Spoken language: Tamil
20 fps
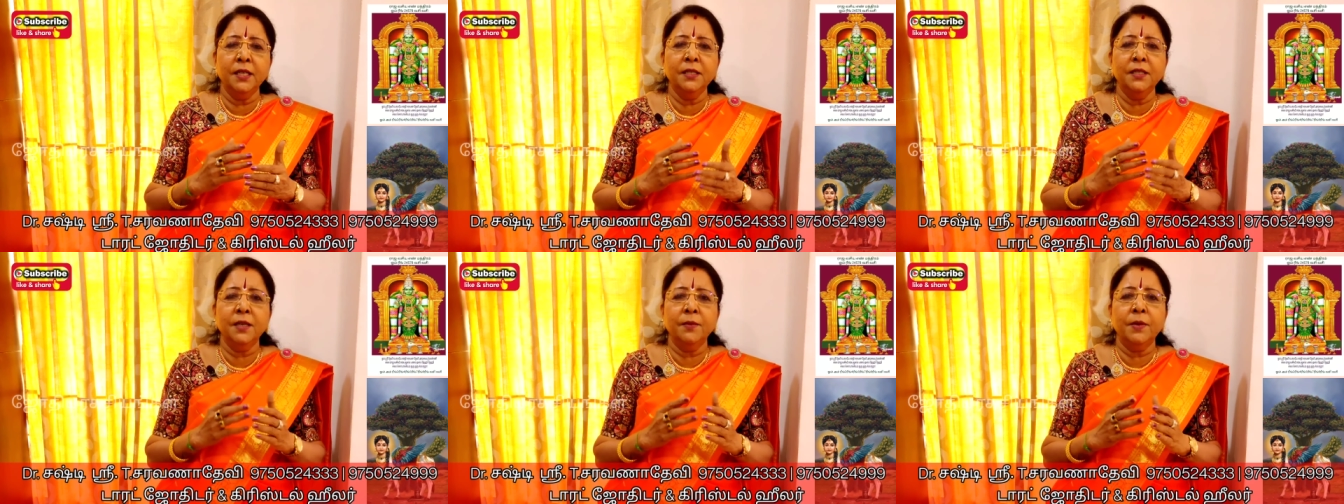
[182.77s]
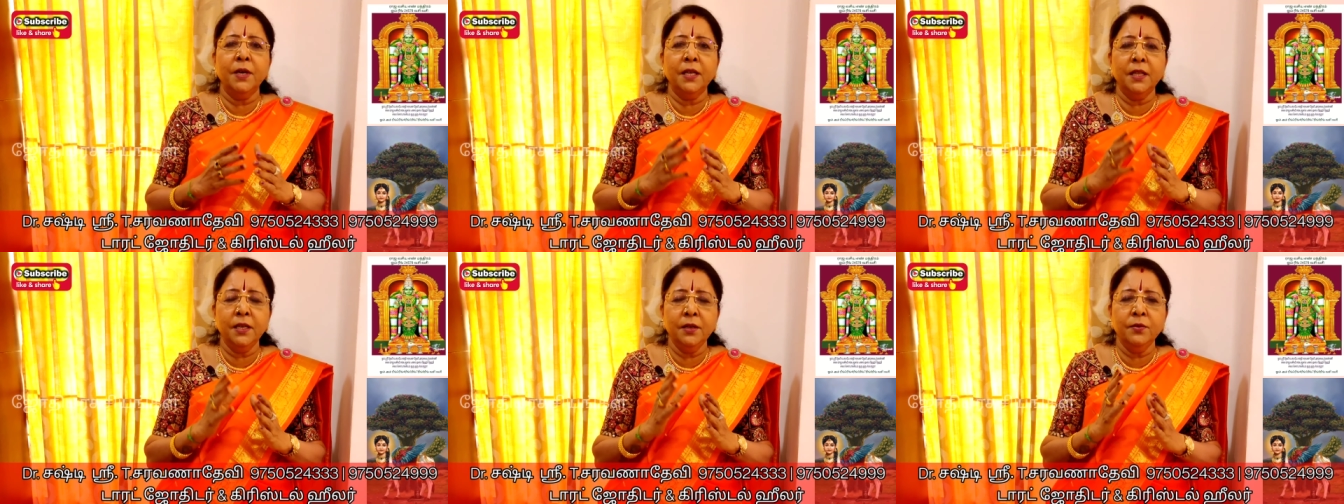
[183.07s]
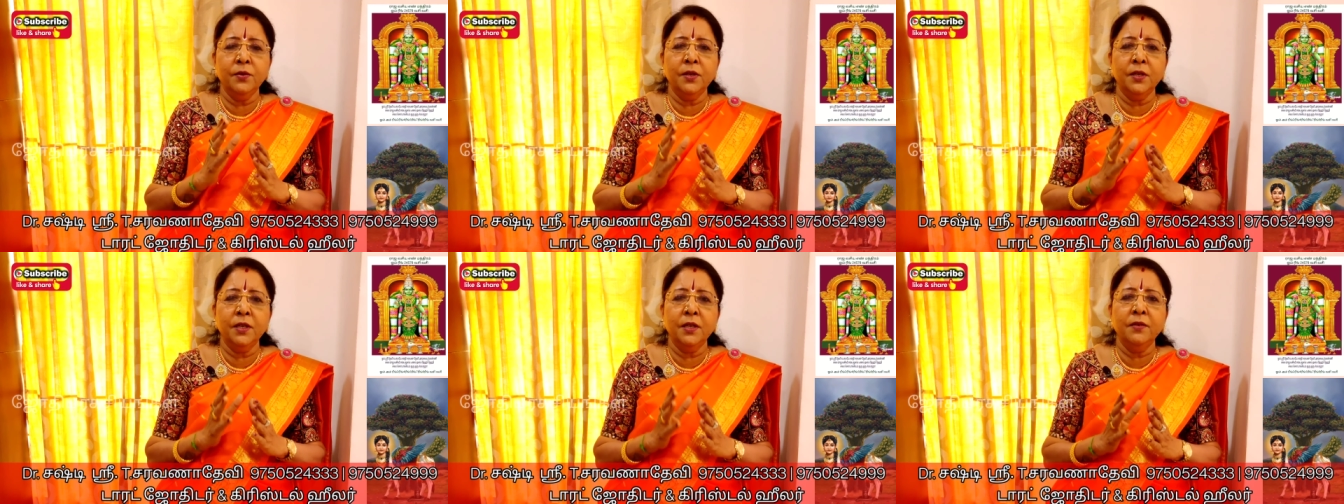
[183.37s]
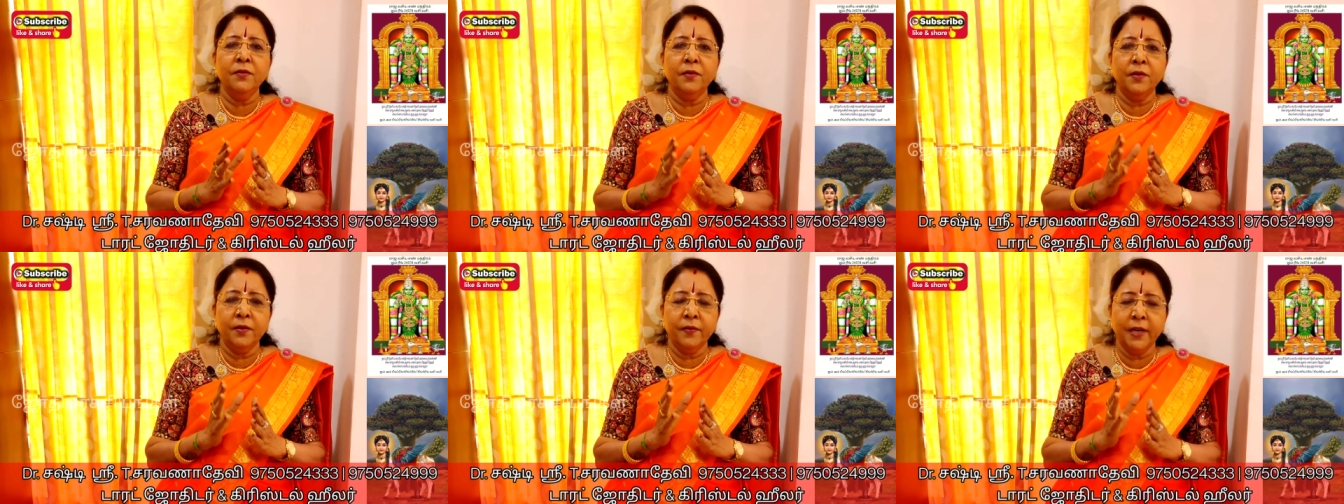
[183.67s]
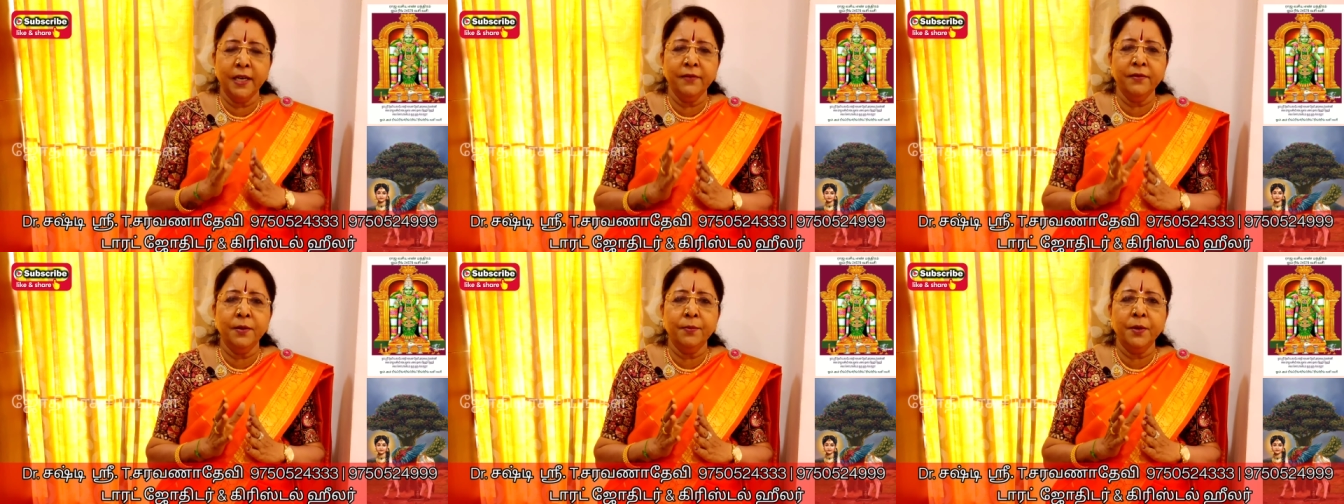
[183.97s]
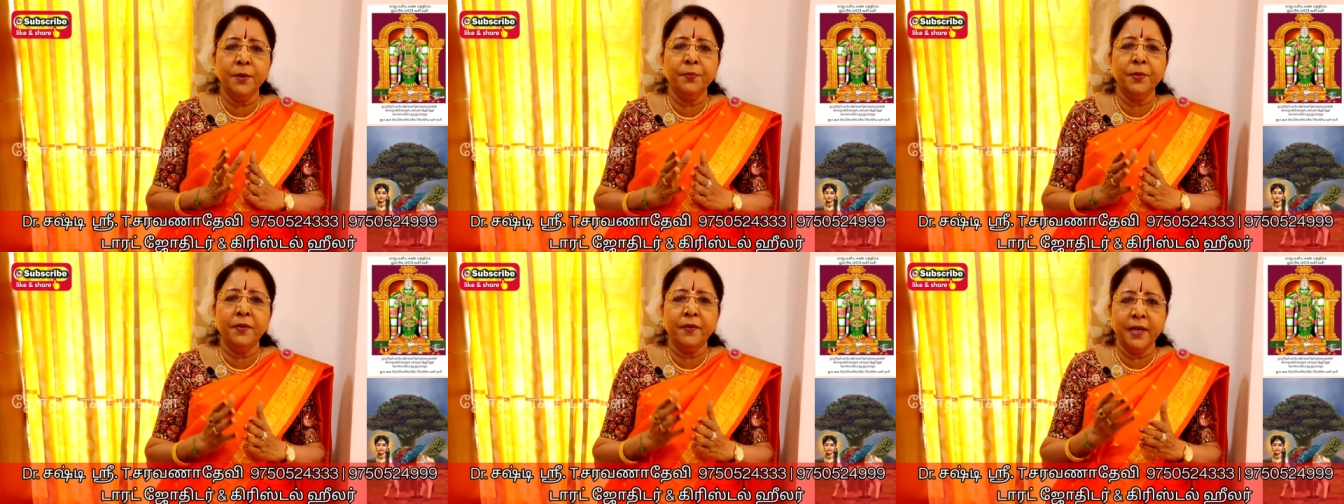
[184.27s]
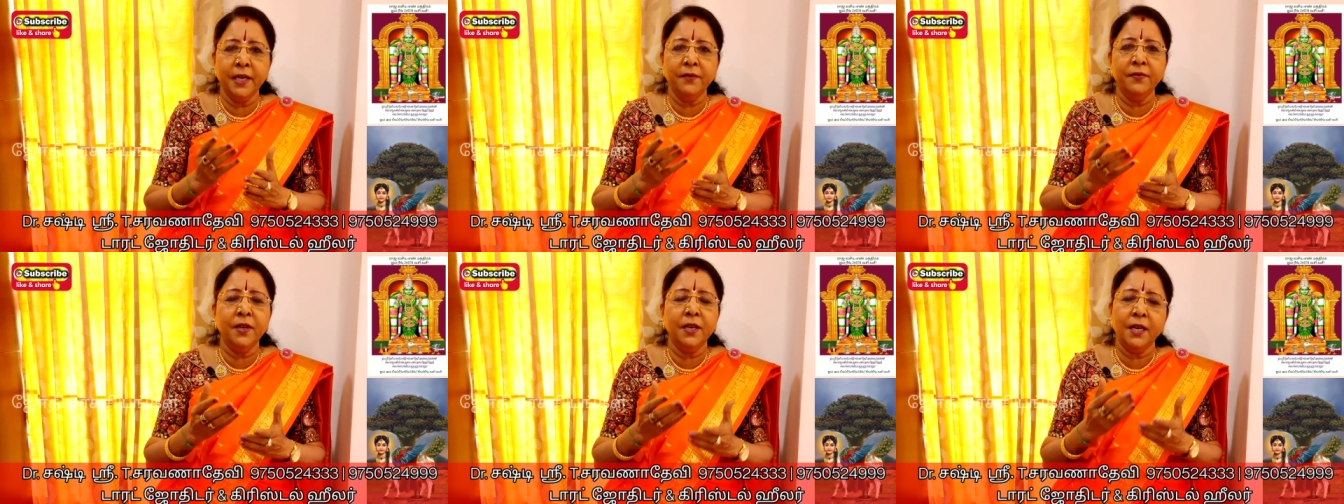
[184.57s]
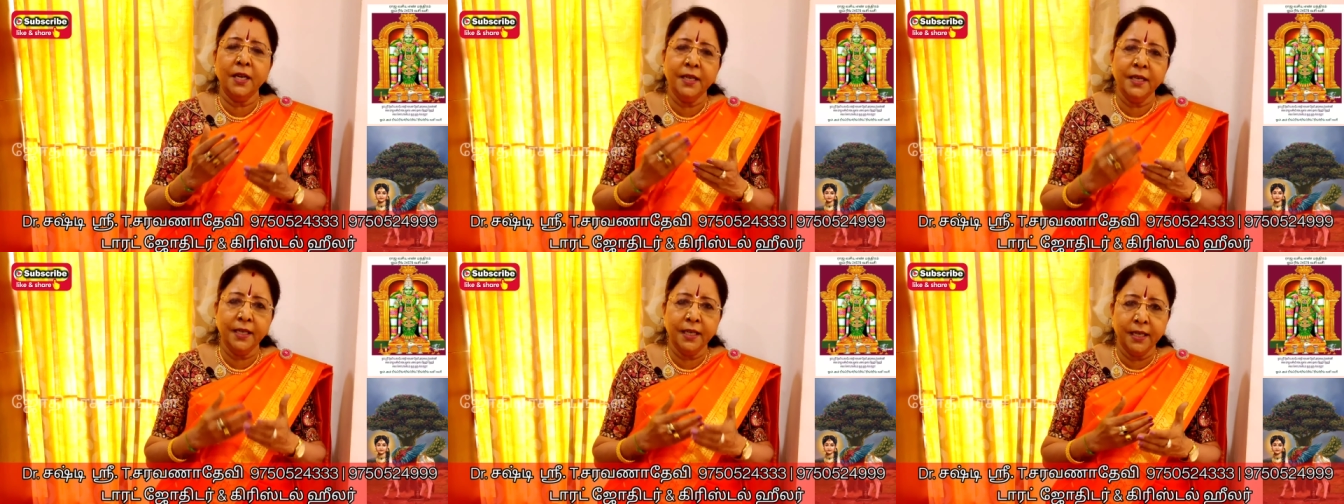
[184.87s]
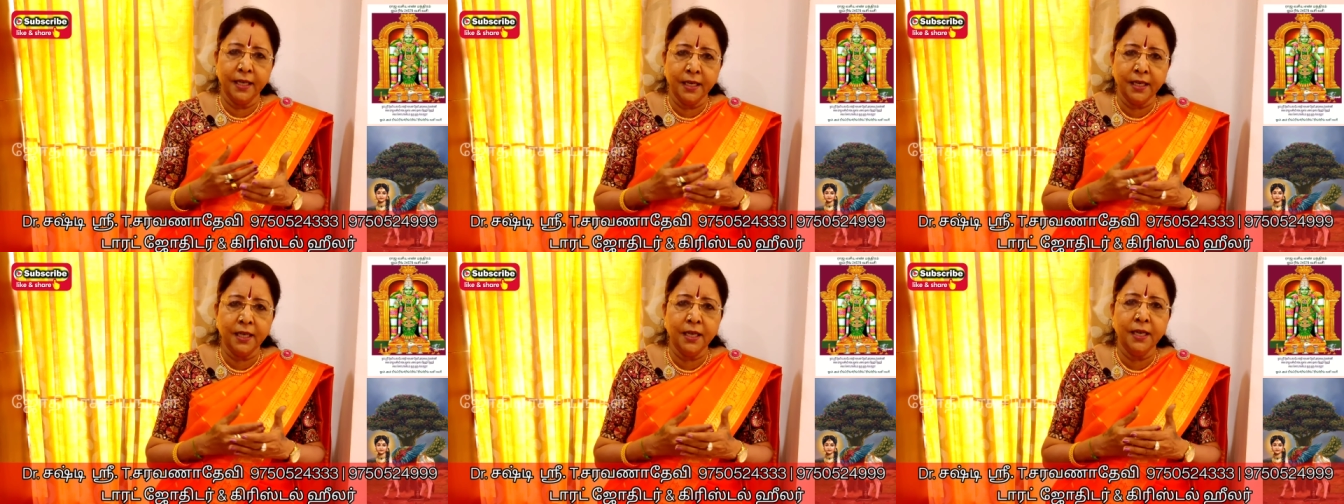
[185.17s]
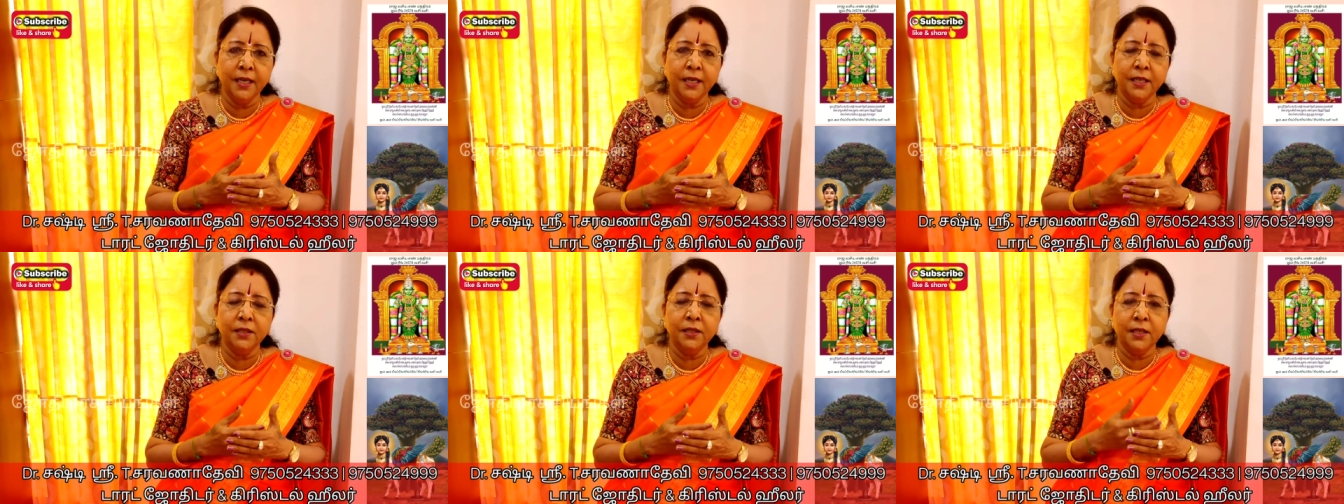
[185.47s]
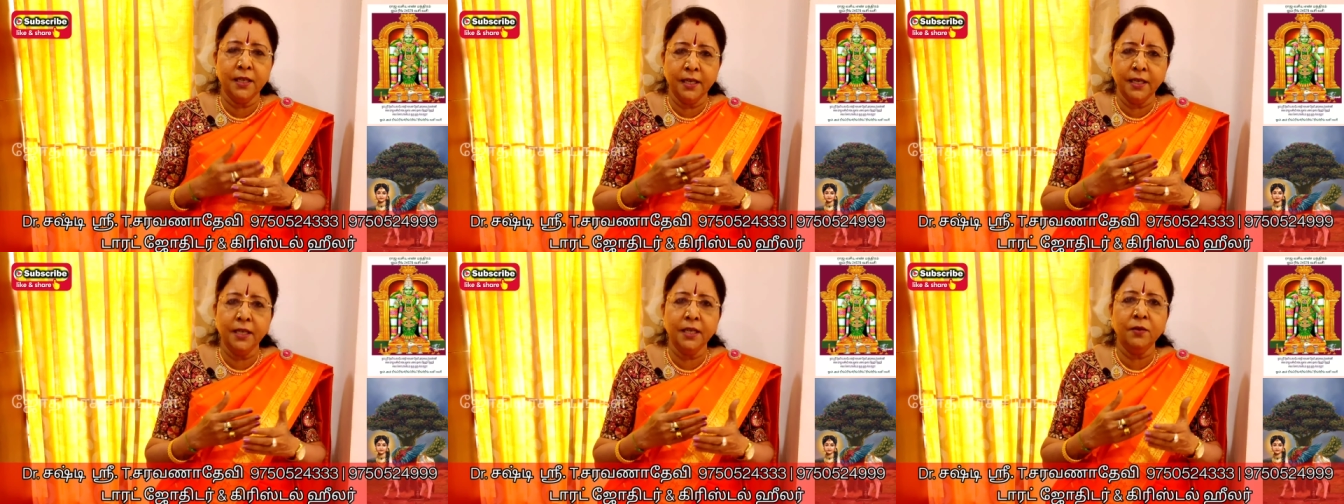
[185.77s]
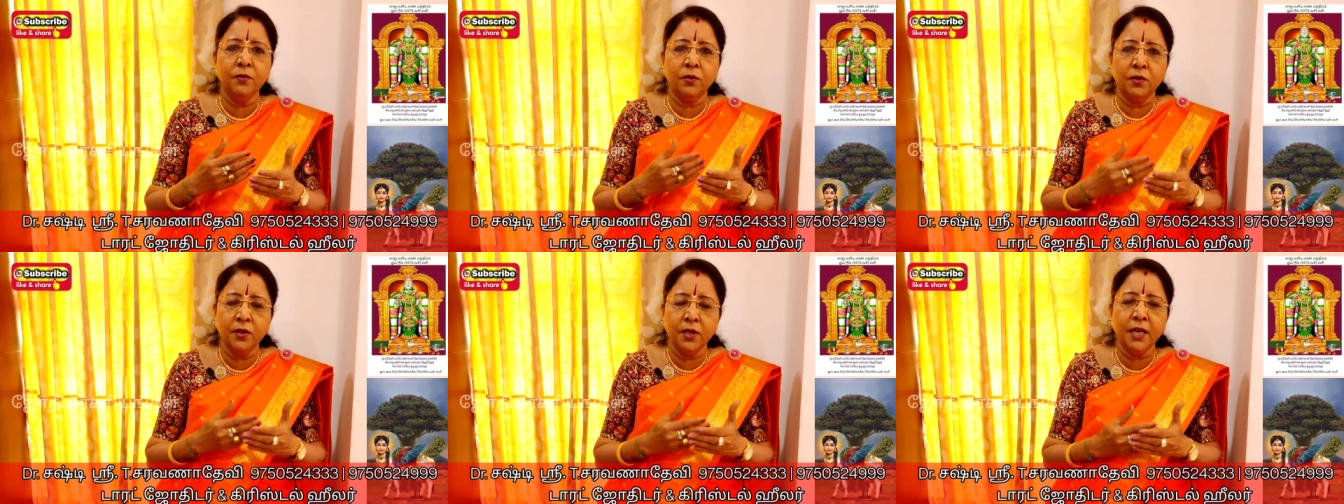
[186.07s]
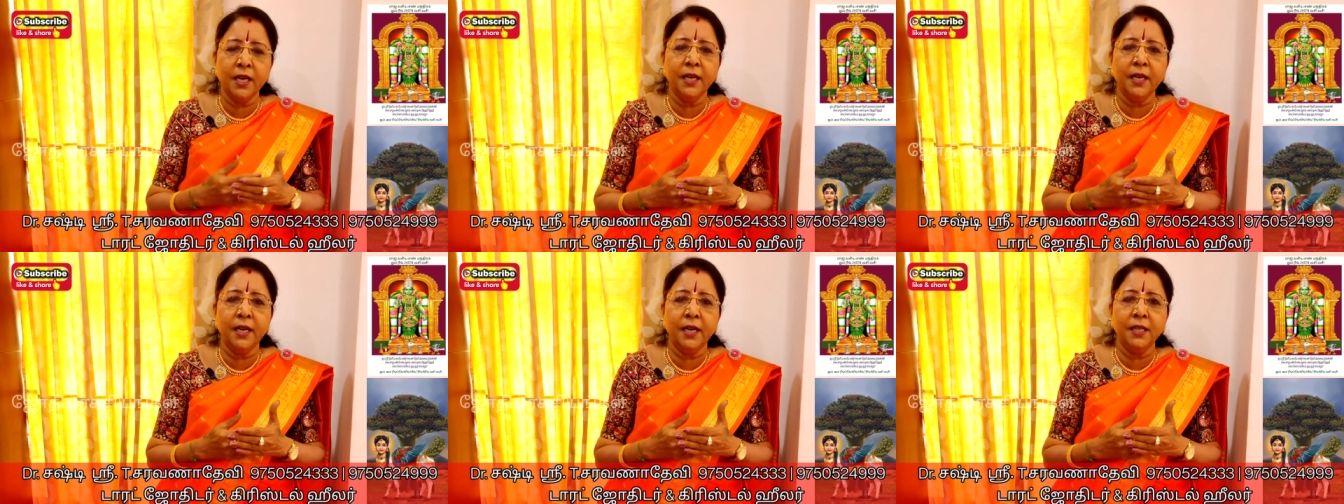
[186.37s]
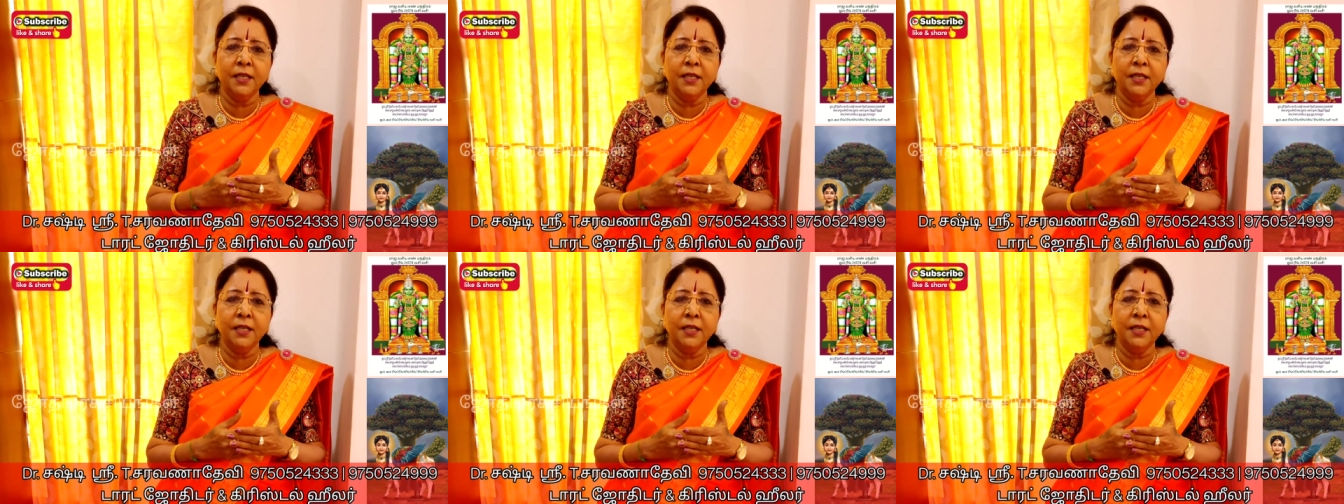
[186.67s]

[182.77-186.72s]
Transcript: இணைஞ்ச மாதிரி ஒரு வடிவமைப்பை வடிவங்களை நீங்கள் நெட்டில் எடுத்து ரெண்டையும் ஒன்றா